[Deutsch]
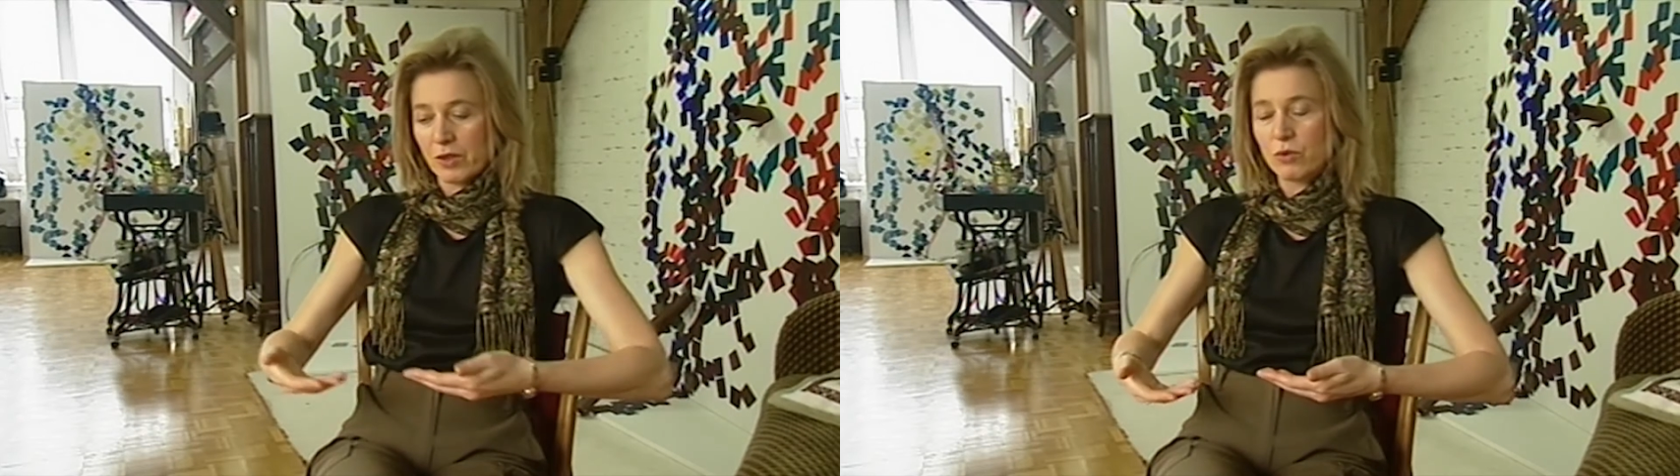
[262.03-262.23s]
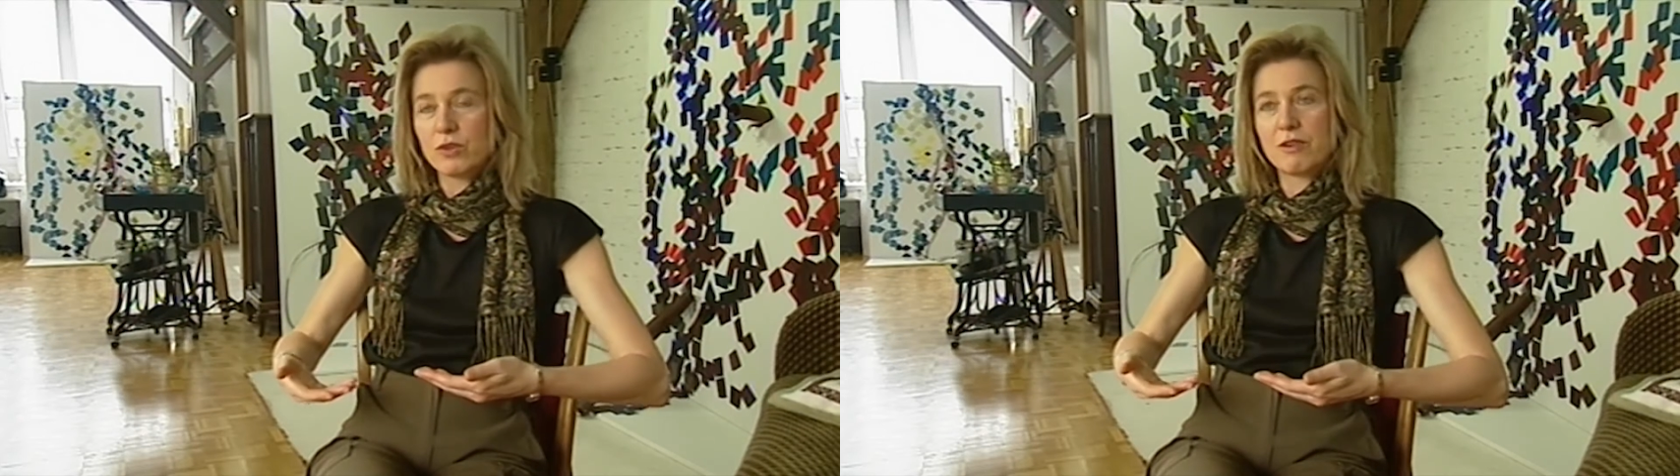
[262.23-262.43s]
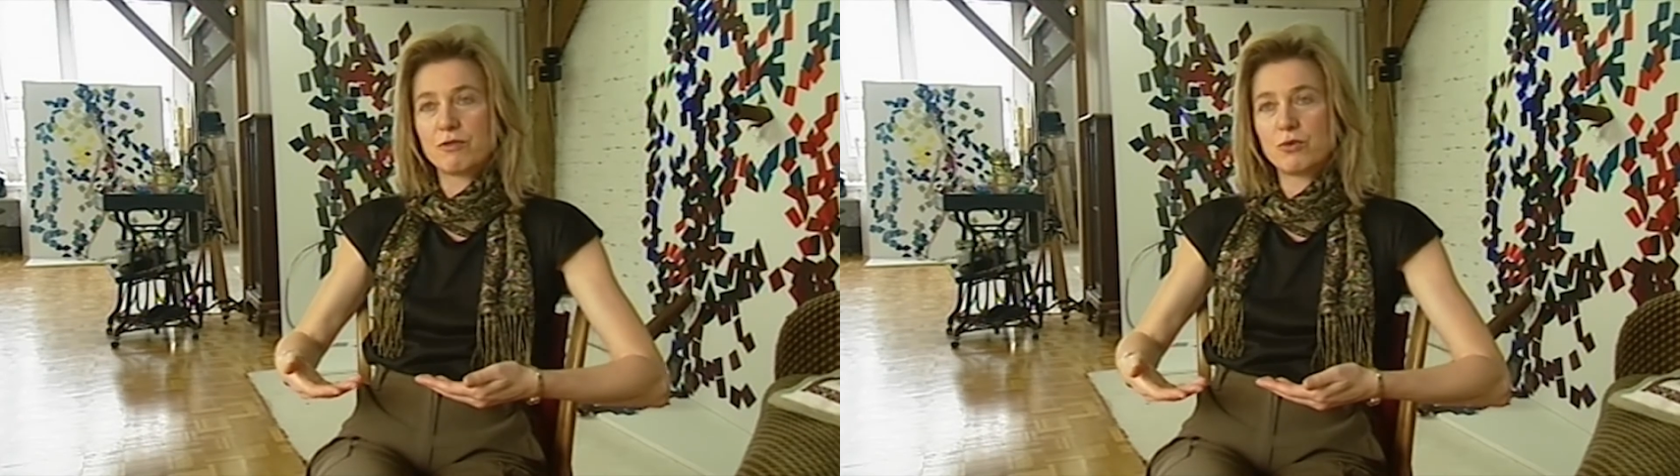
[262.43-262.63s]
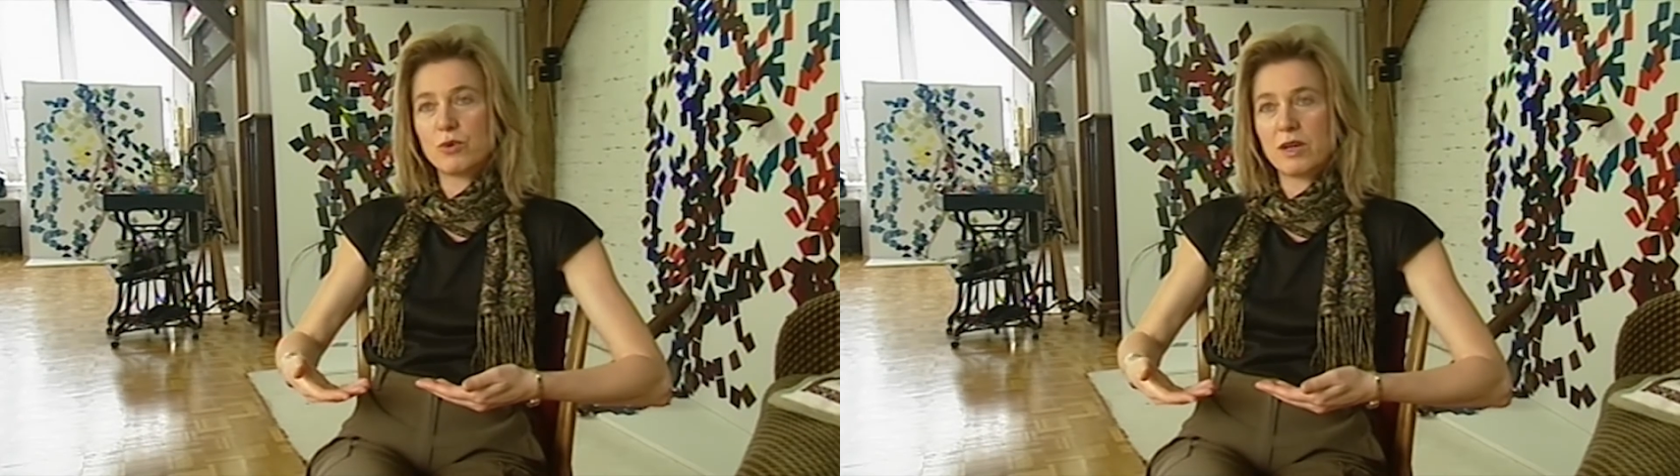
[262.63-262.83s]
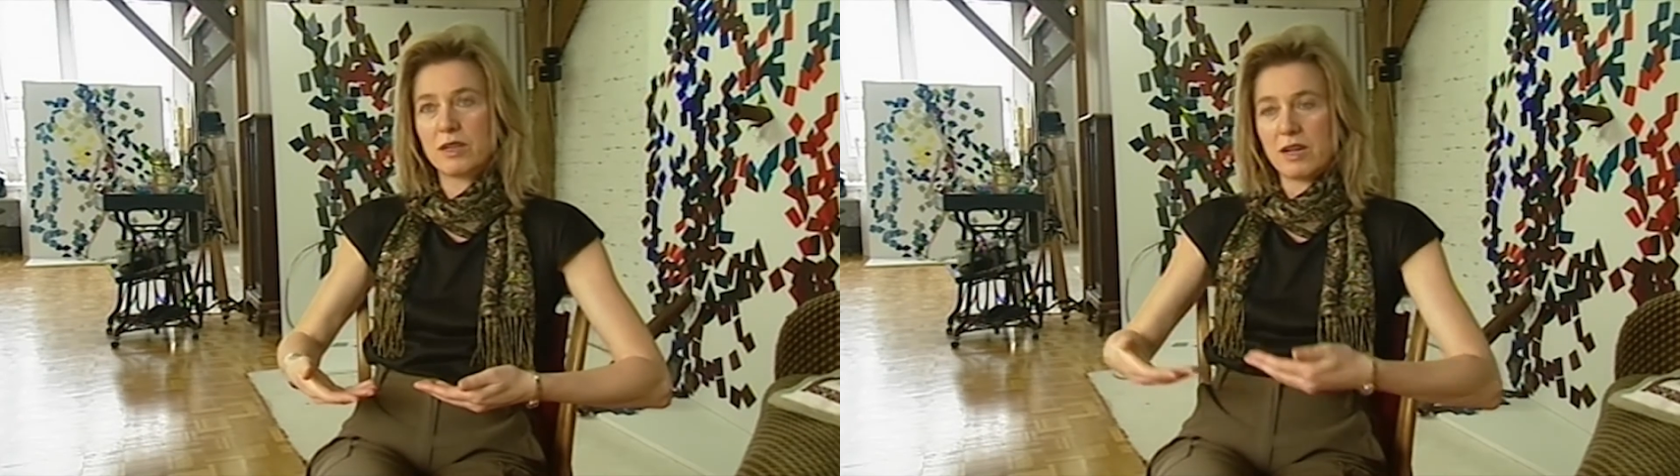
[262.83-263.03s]
und
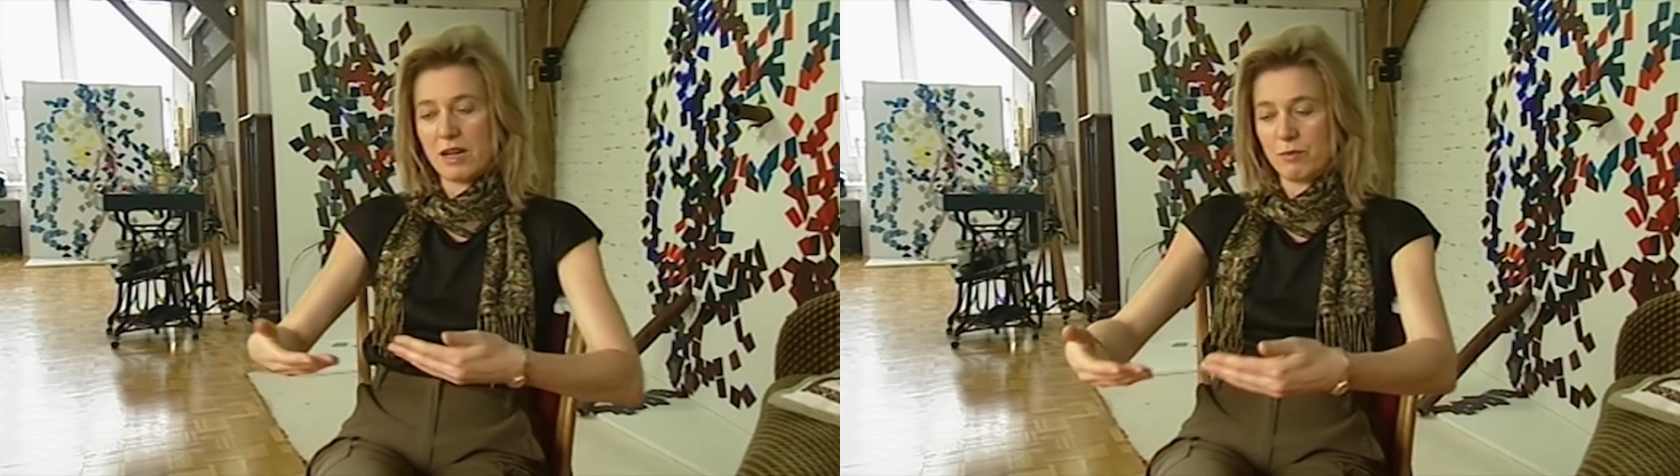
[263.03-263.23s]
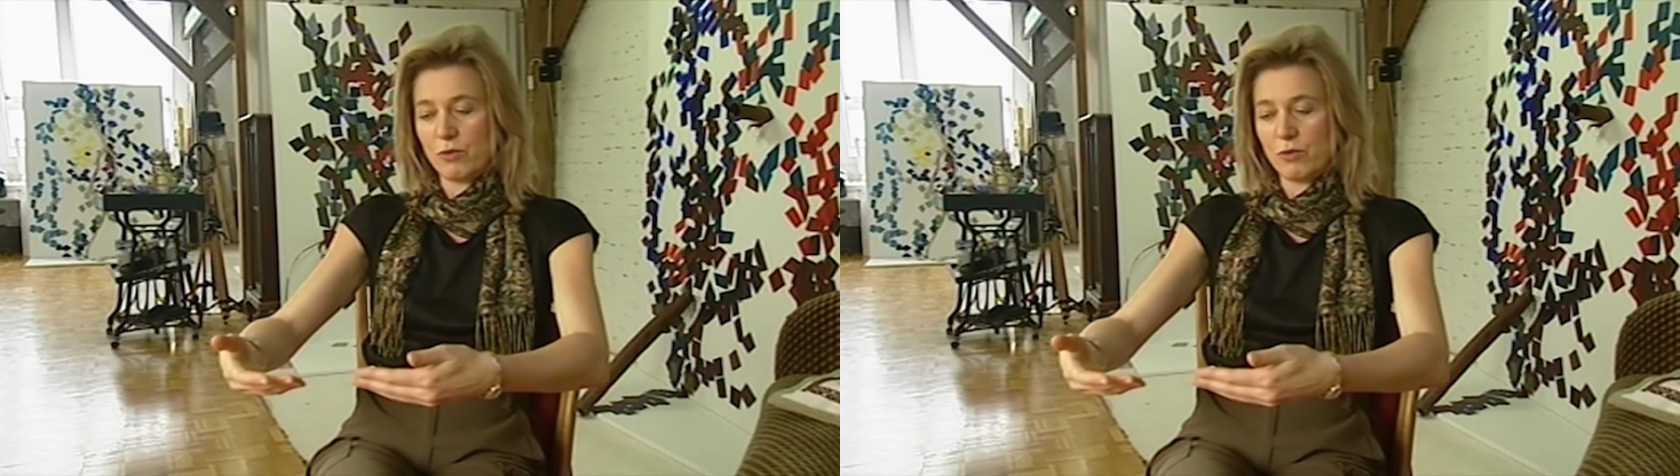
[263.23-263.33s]
davor kam